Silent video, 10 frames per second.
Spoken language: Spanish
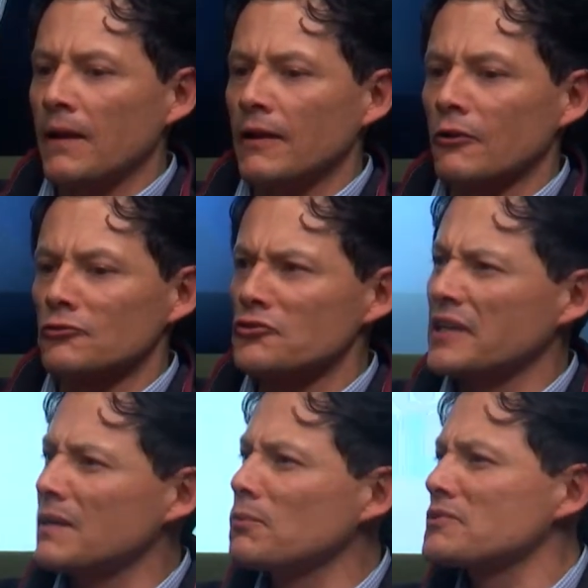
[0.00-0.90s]
los dos
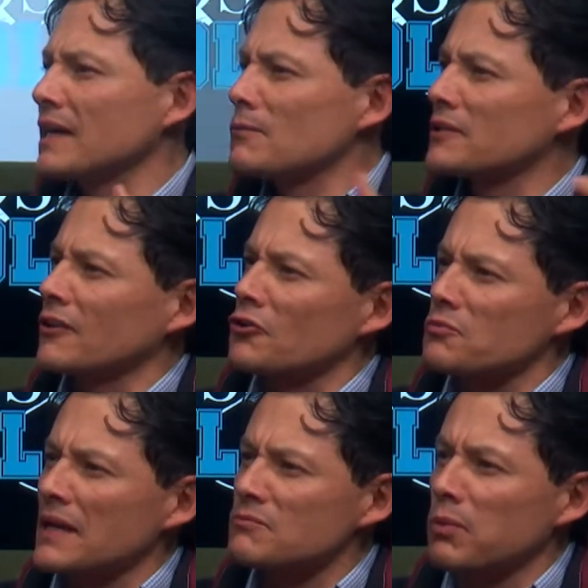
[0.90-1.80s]
equipos, digamos que
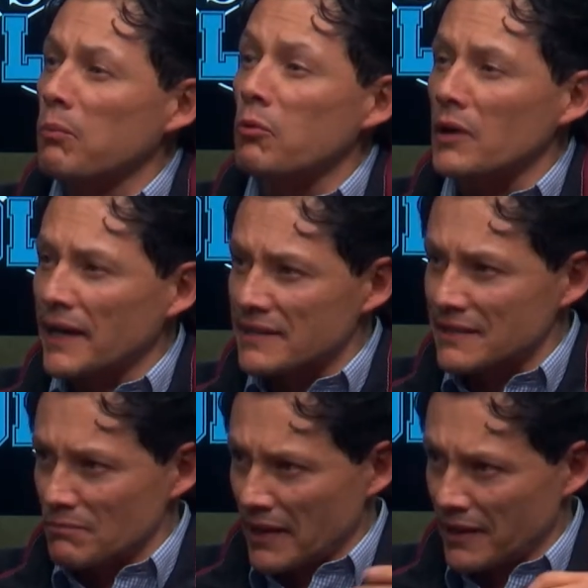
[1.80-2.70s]
los más populares
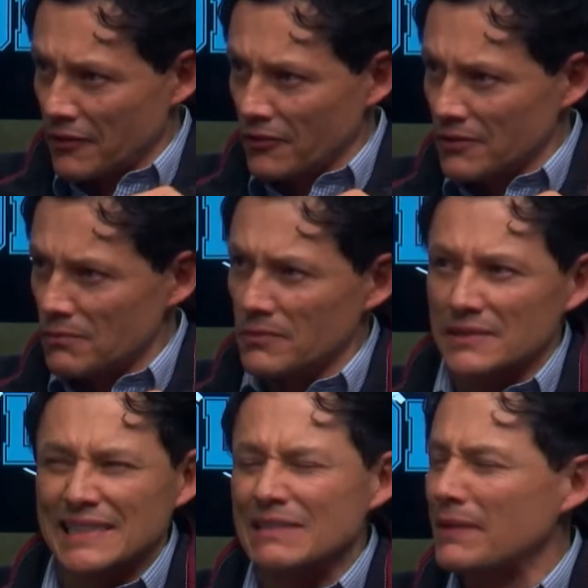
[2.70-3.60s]
en México,
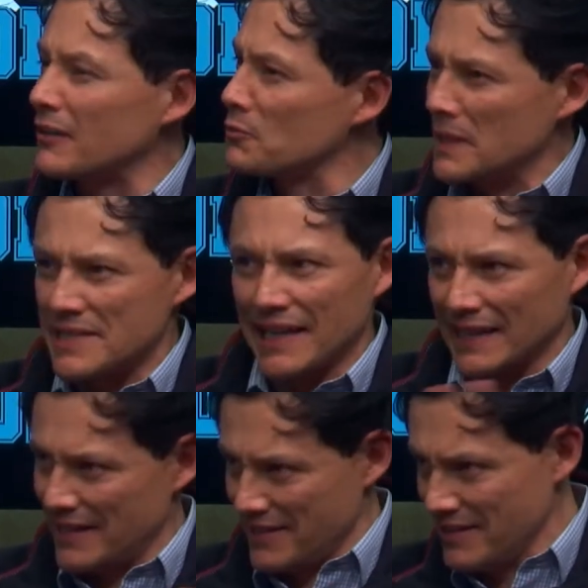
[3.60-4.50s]
sin menospreciar a
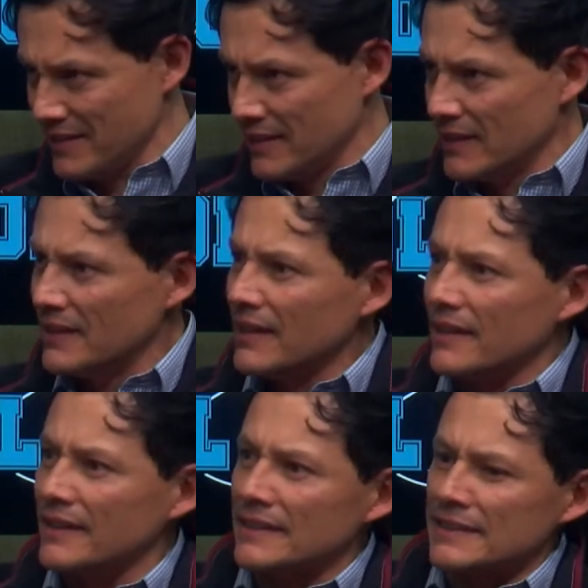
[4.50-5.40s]
nadie,
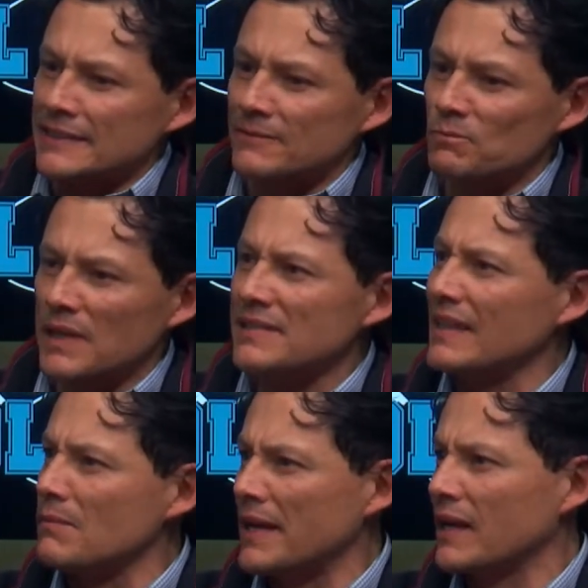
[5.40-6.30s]
es
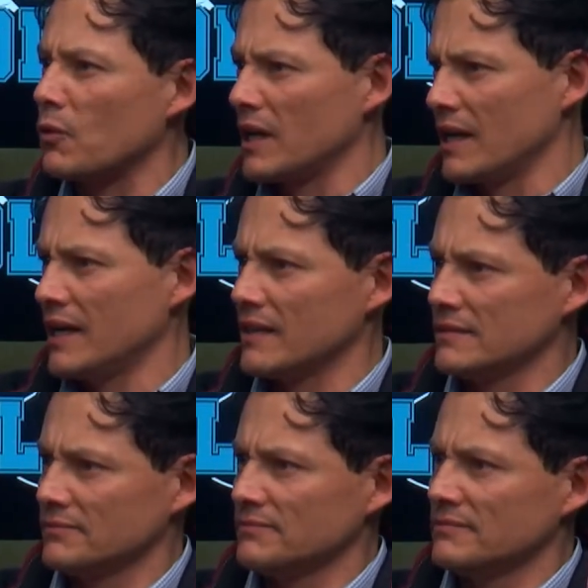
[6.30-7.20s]
el América y Guadalajara.
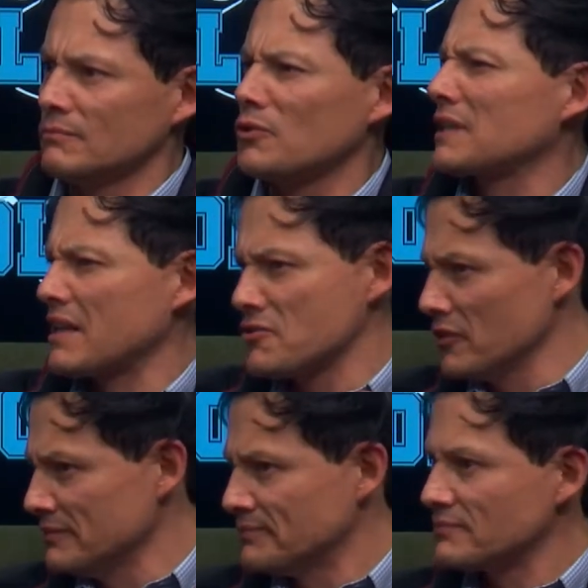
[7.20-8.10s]
Sí. Por
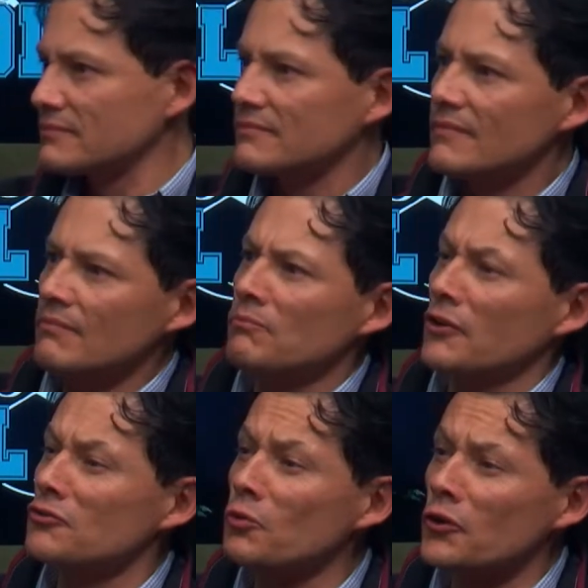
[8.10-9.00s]
tradición.
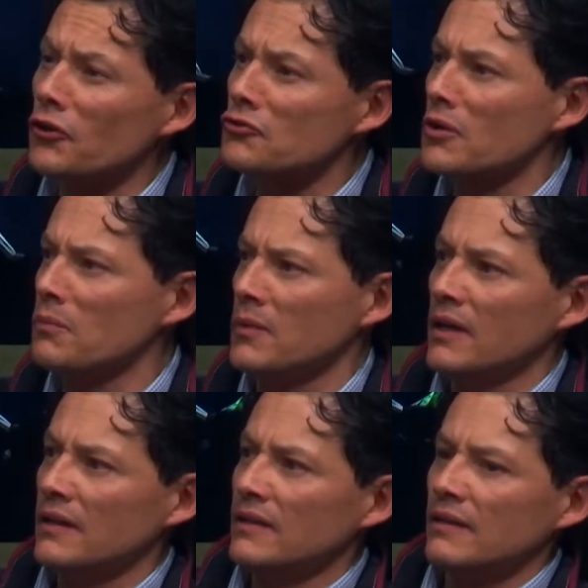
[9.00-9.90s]
Pero es curioso
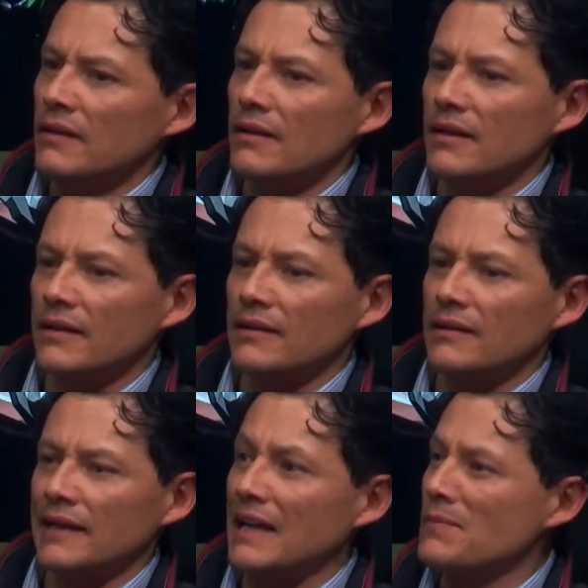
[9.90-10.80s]

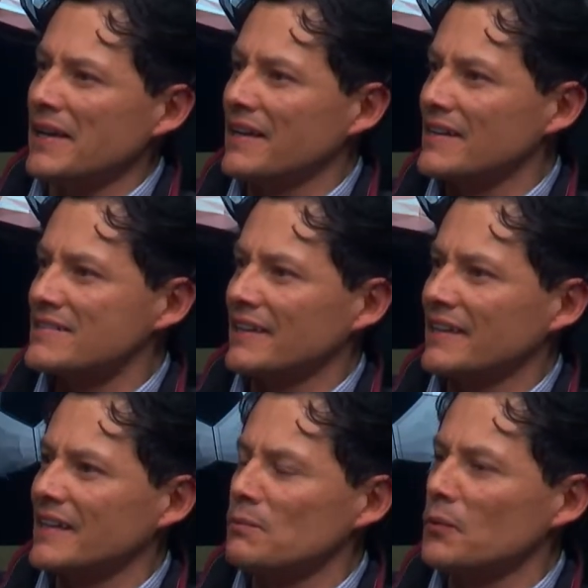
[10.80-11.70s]
que el América sea el
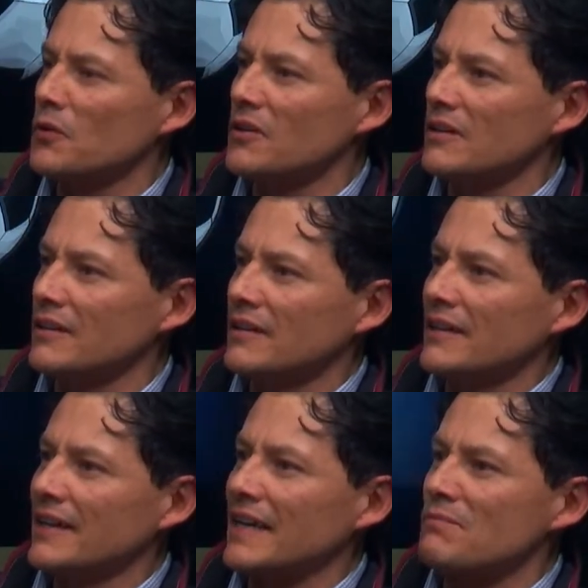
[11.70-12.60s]
equipo que